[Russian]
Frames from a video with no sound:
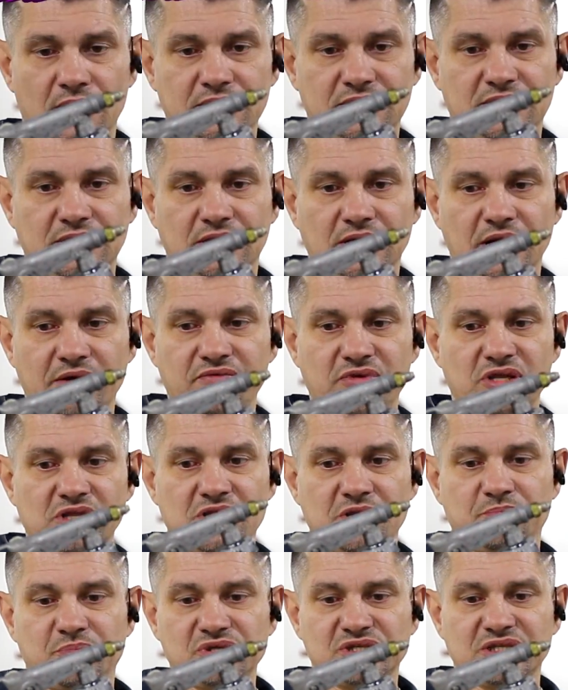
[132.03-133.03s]

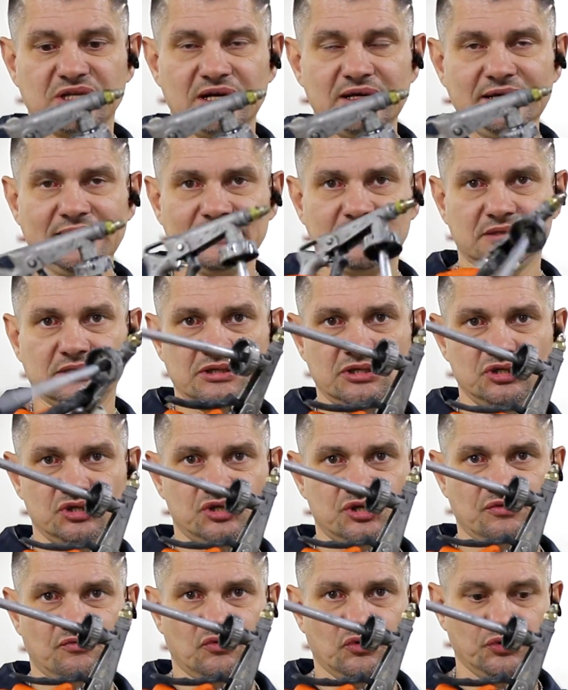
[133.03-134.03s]
антигравийный пистолет,
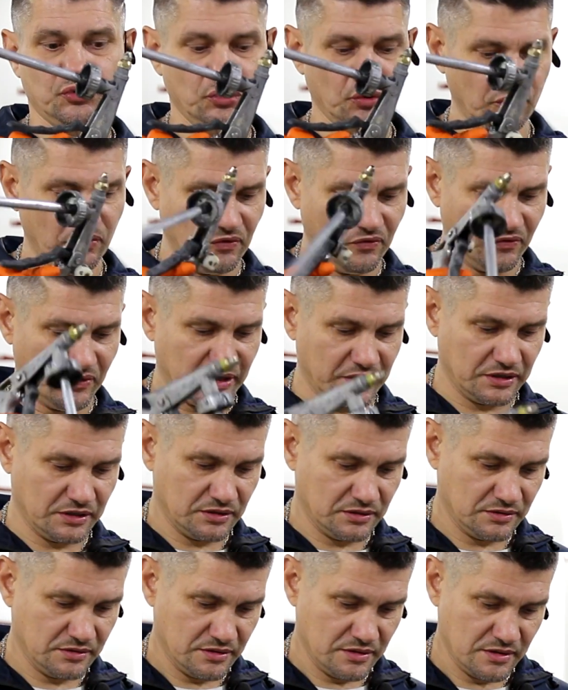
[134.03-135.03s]
ничего нового.
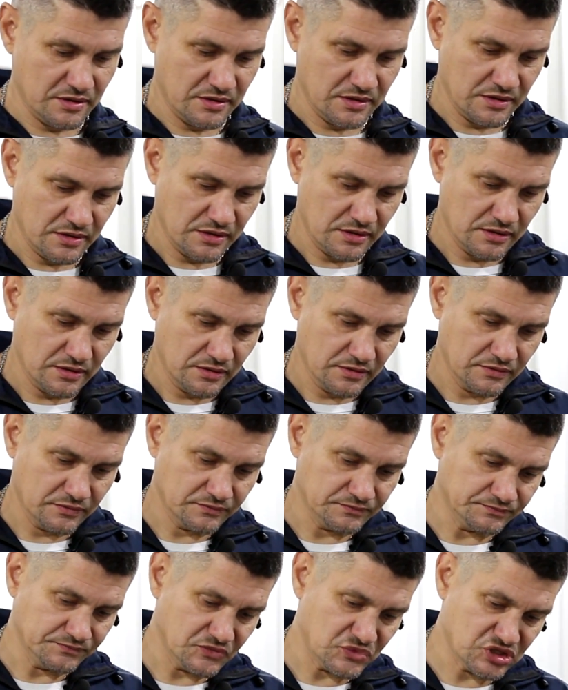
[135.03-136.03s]

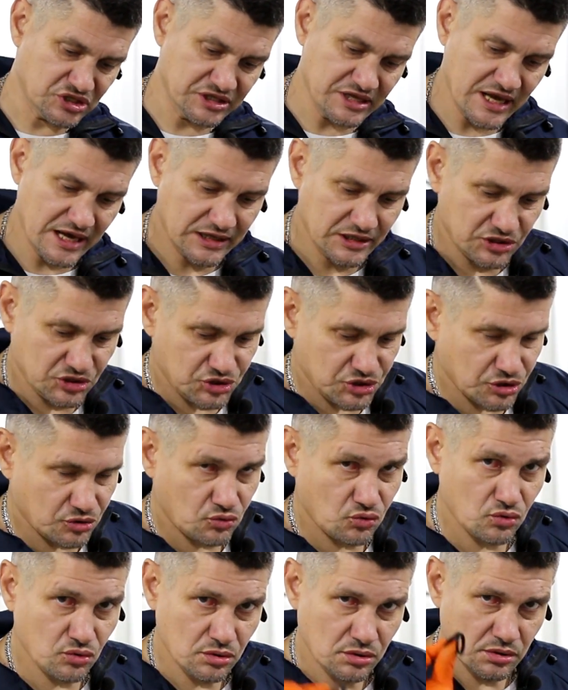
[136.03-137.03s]
Сняли
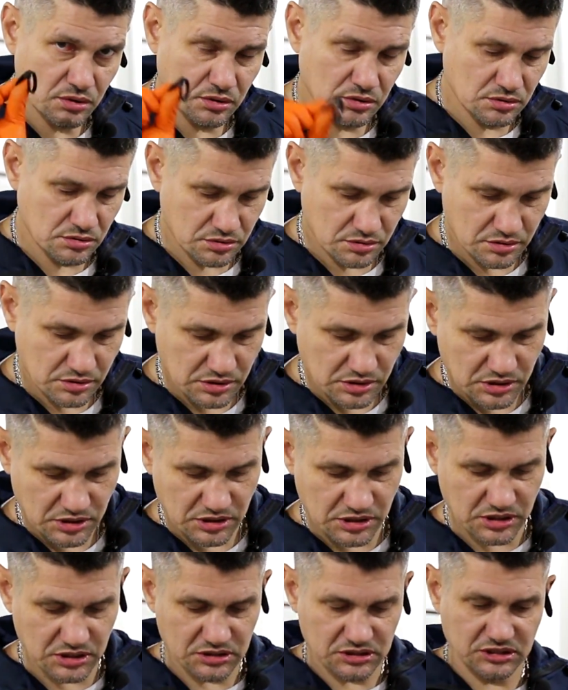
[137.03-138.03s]
чеку
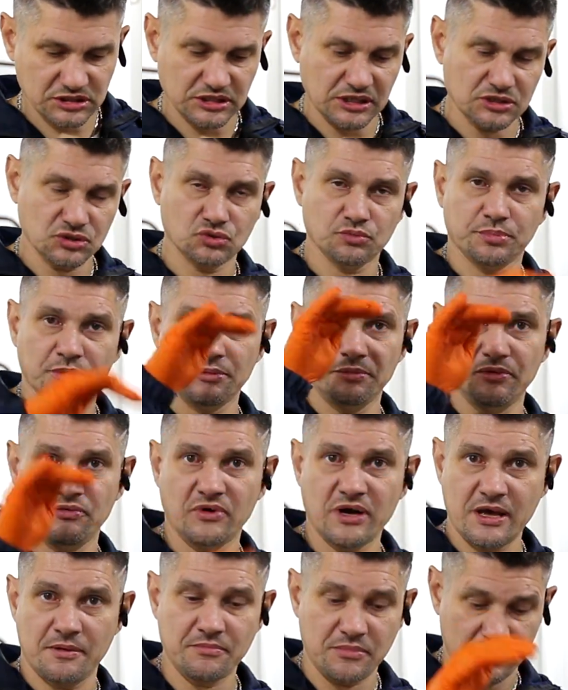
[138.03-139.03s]
и сразу
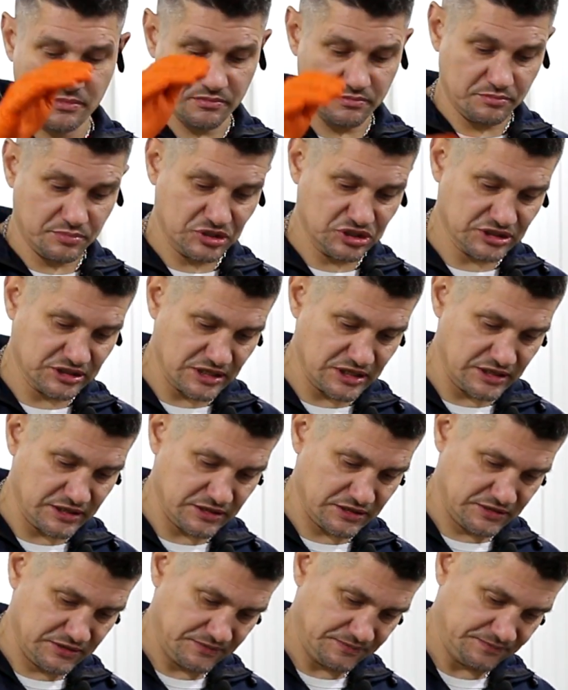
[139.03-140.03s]
пробиваем пистолет.